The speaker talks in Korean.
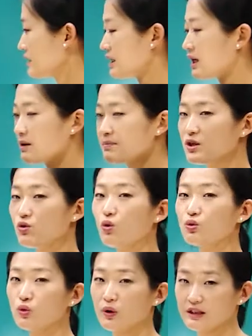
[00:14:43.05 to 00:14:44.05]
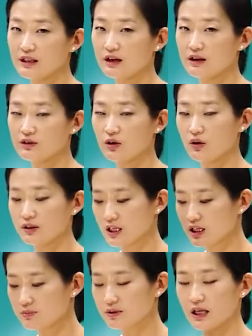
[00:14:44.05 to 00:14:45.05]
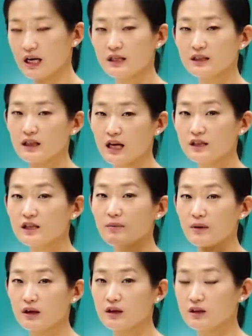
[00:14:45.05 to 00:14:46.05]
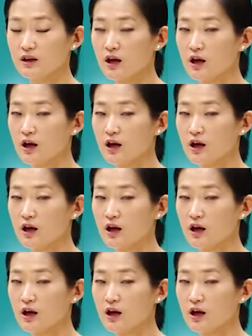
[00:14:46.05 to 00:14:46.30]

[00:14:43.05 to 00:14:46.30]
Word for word: 땅의 비옥도에 따라서 세금을 다르게 매기는